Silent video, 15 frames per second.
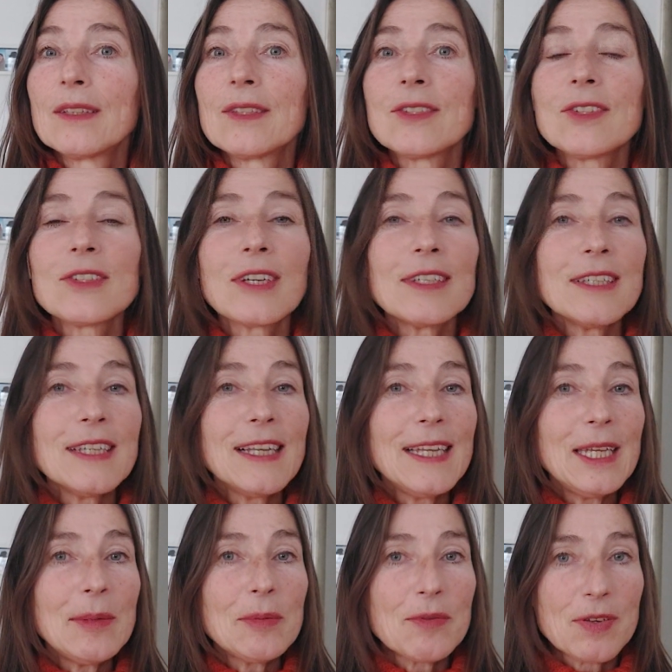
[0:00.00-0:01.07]
das ist dann die
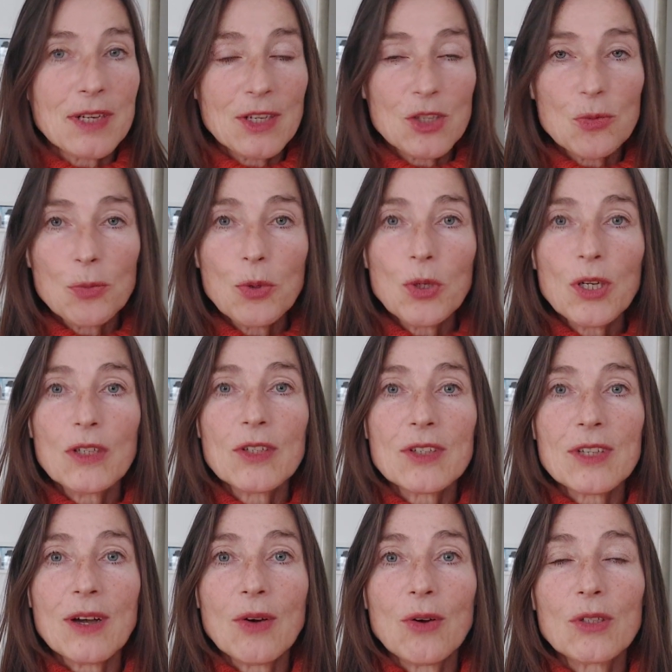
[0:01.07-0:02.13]
Liebe, vielleicht spürt ihr
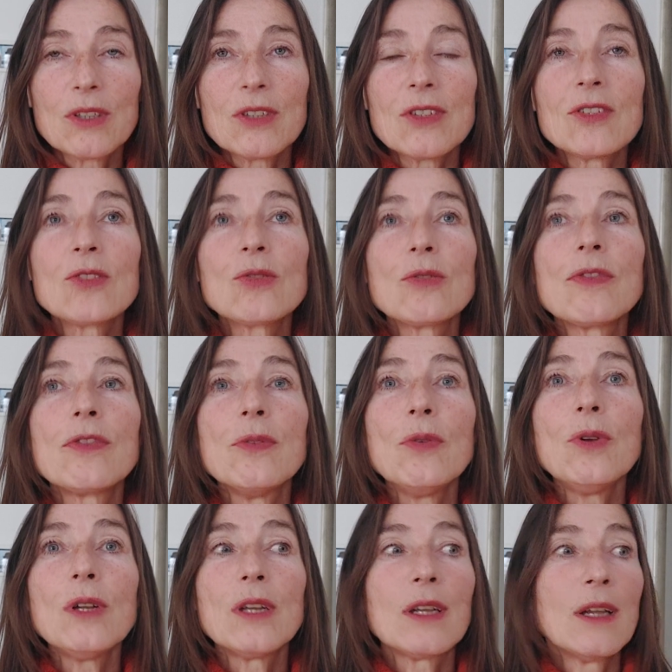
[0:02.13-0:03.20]
das auch, das ist zu
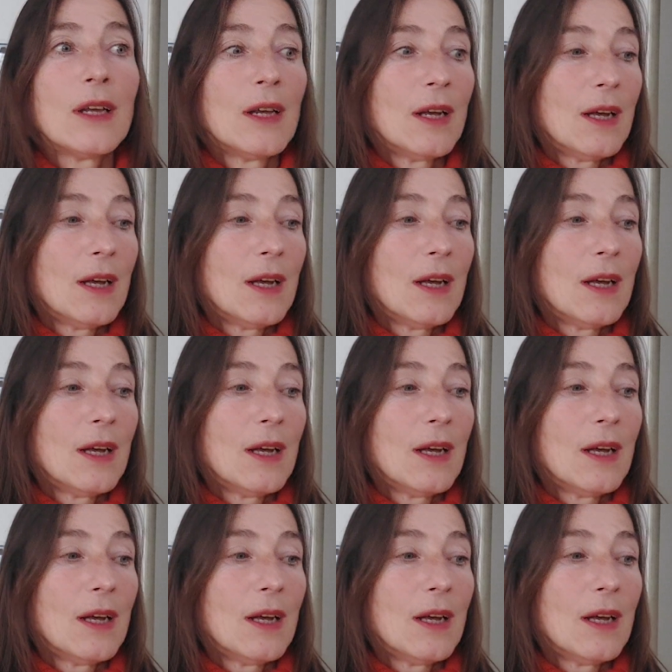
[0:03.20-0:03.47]
fühlen.